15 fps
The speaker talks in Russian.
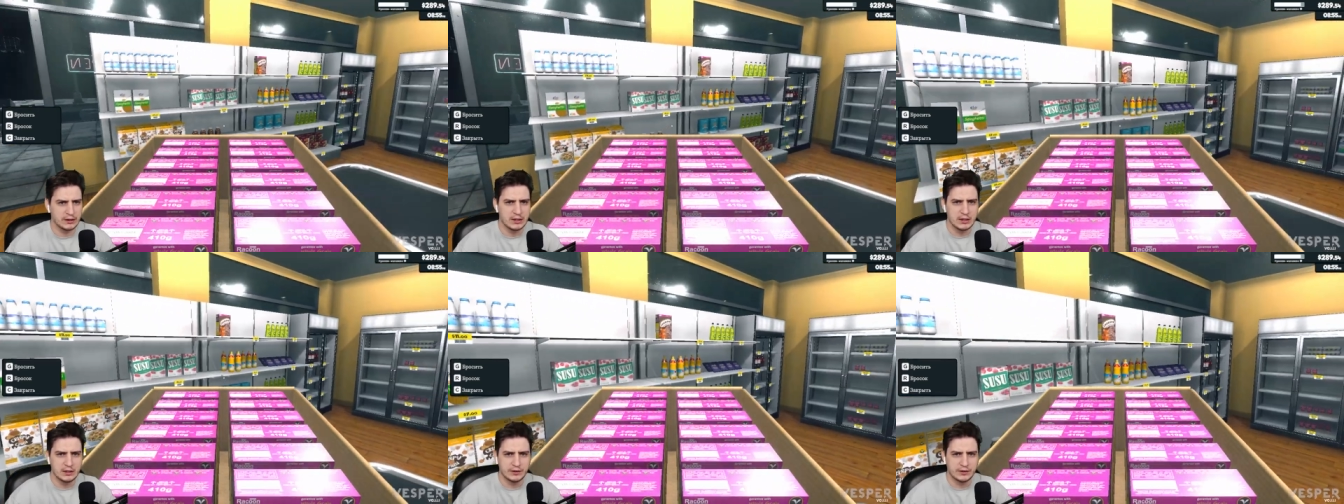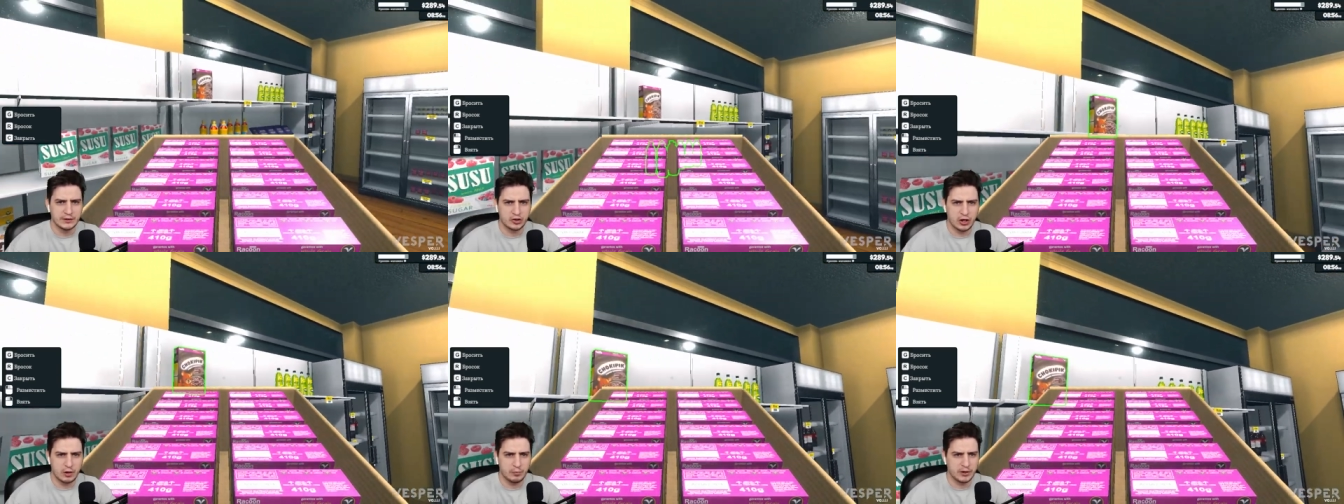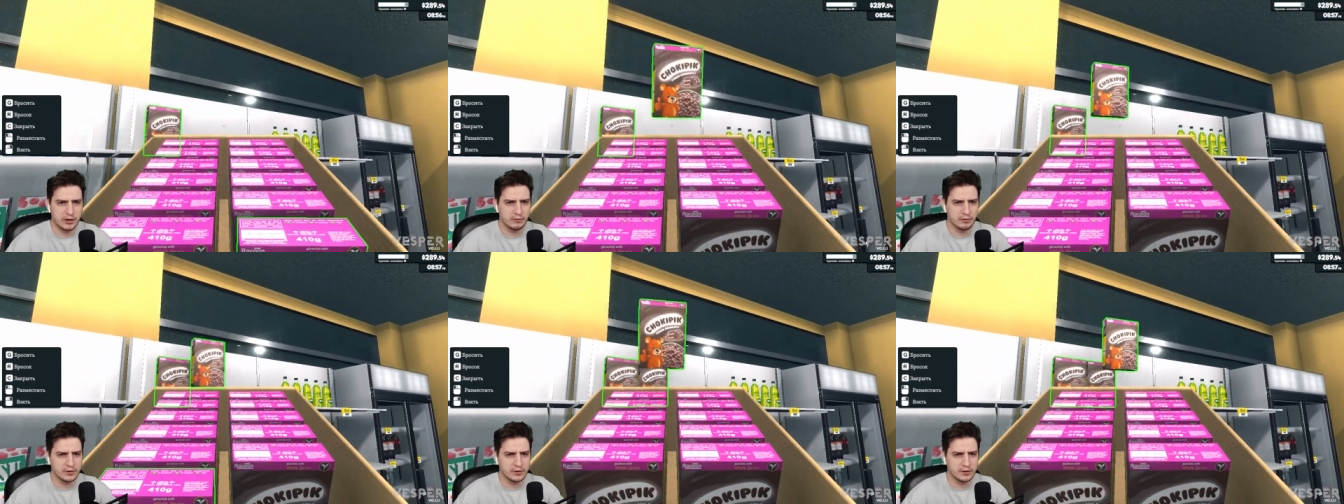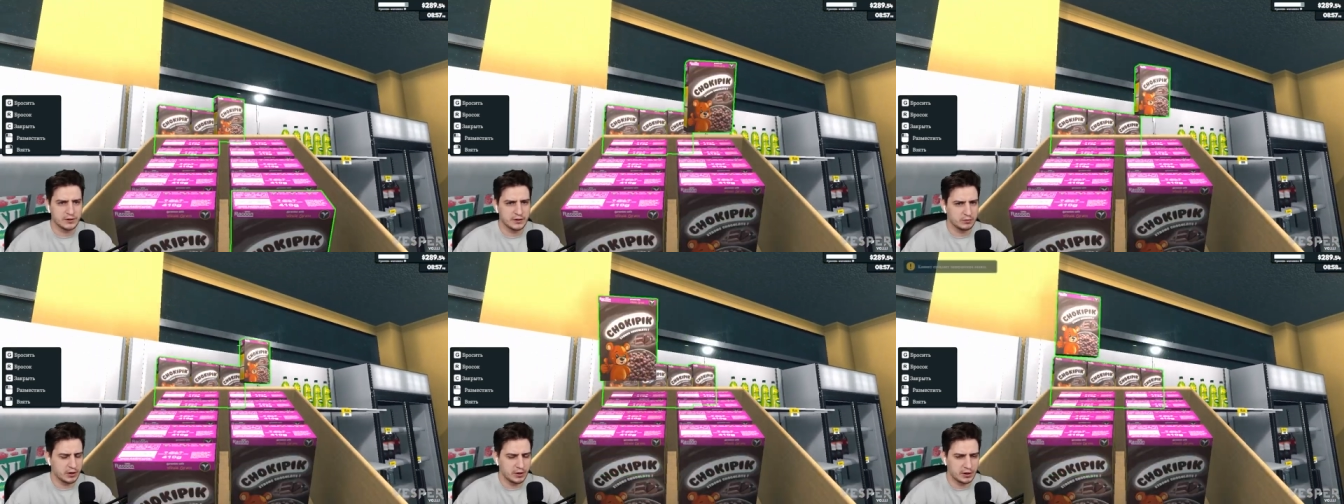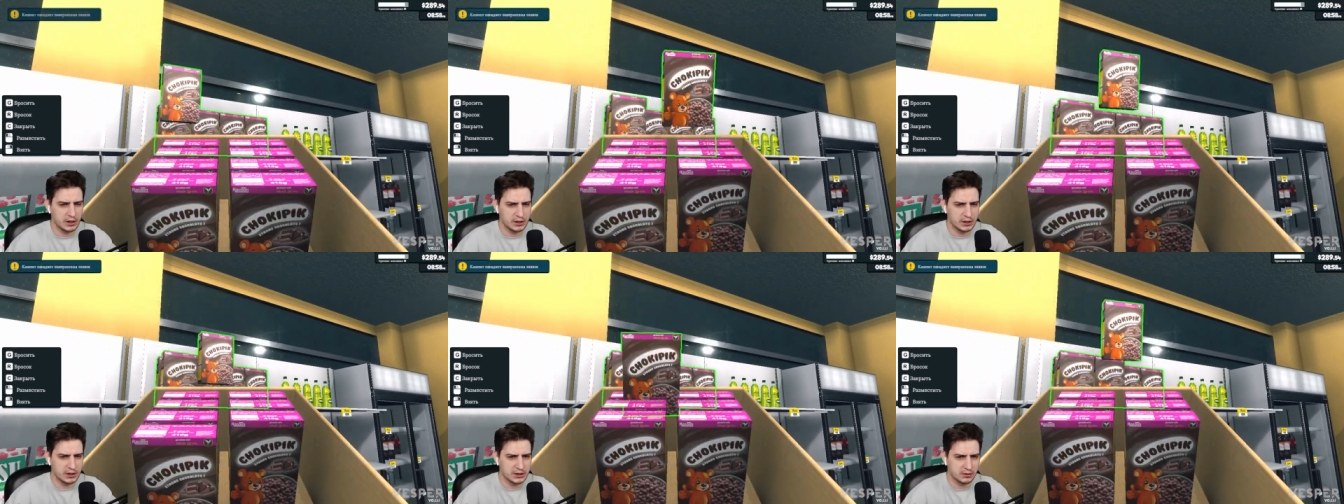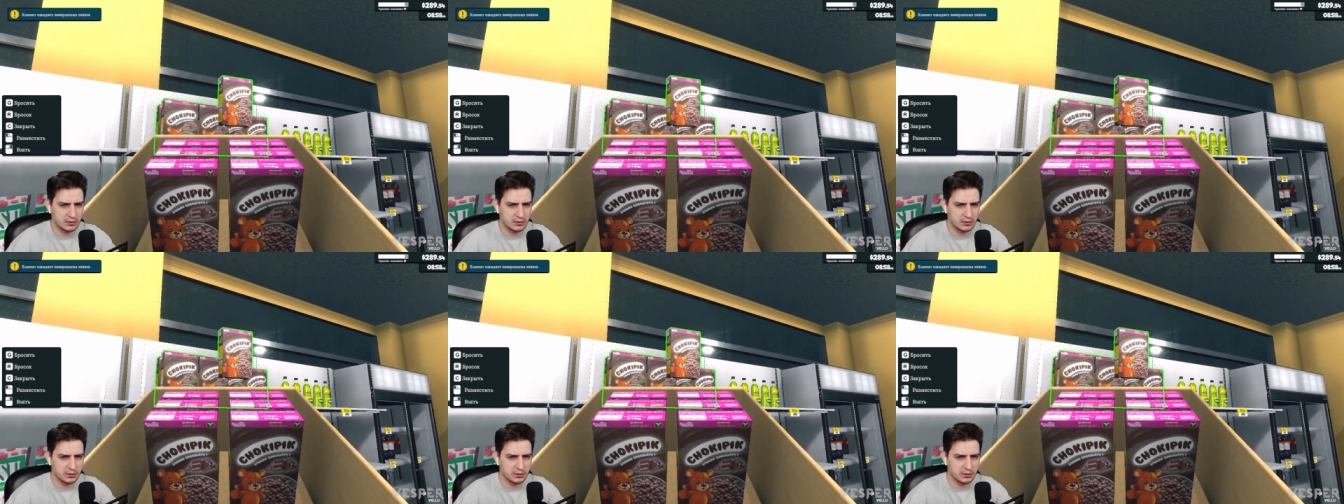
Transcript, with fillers: Так, чекапики вот здесь у меня хранятся.